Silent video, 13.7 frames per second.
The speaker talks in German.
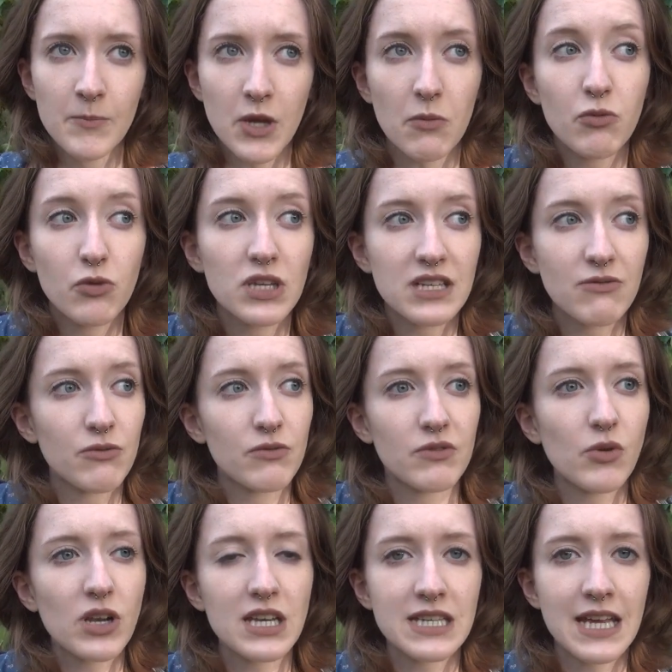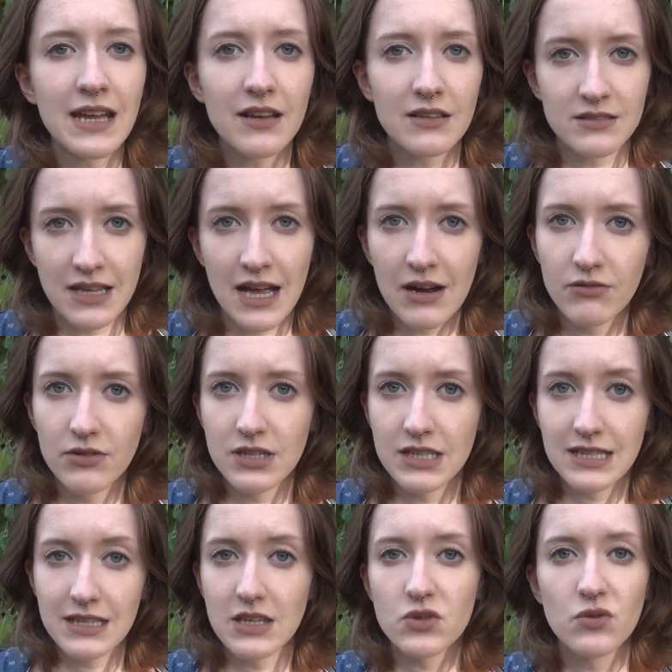Obwohl ich wirklich denk, sagen würde,
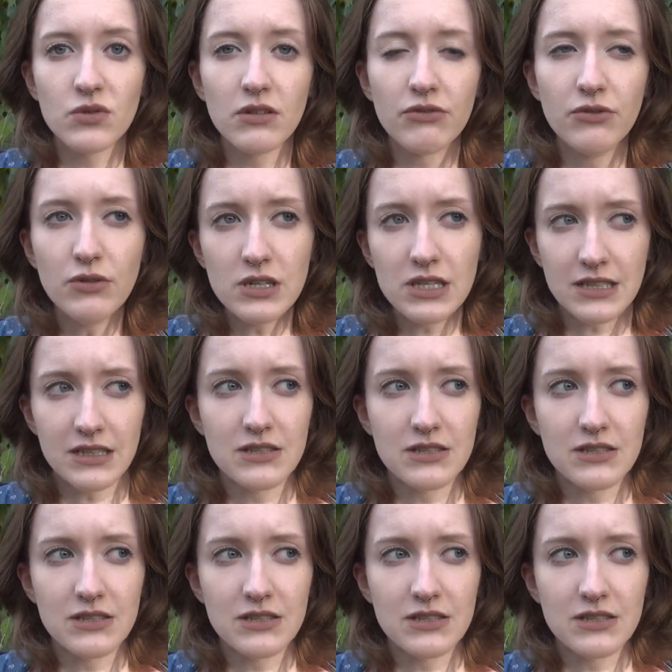dass sie das schon gefühlt hat.